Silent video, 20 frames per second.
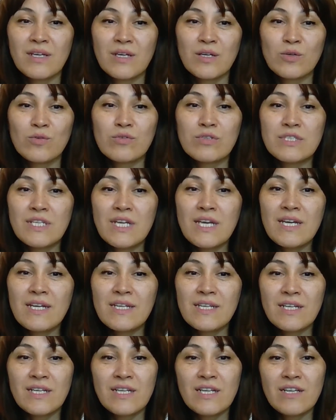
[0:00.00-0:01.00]
Гусей
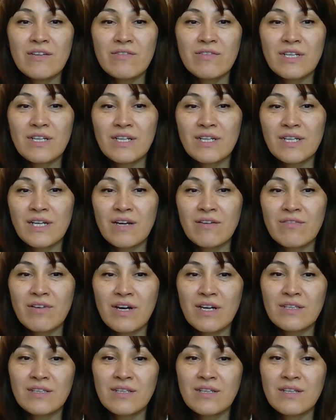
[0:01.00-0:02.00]
крикливых
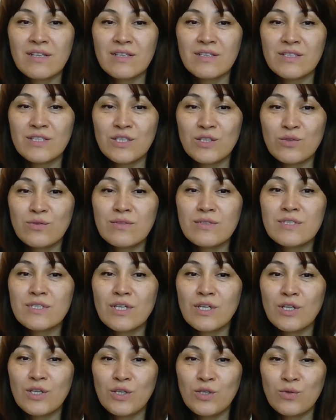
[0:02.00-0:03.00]
караван Тянулся
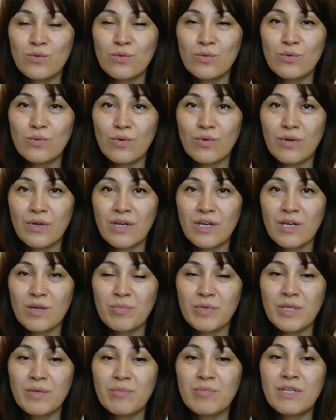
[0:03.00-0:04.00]
к югу,
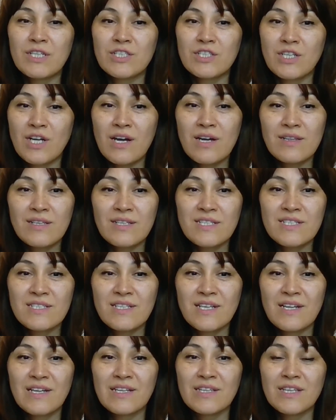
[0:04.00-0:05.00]
приближалась
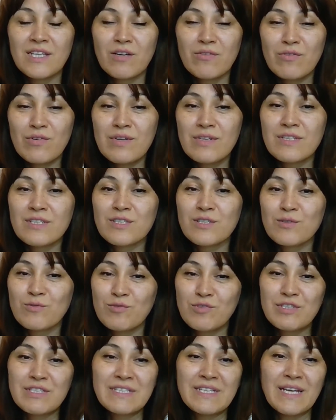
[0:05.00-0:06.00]
Довольно
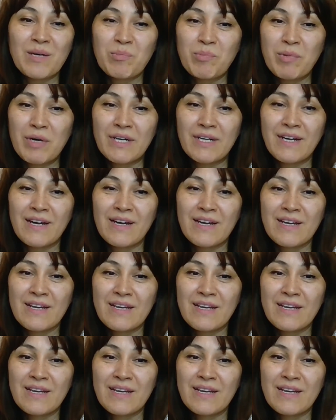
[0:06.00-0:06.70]
скучная пора,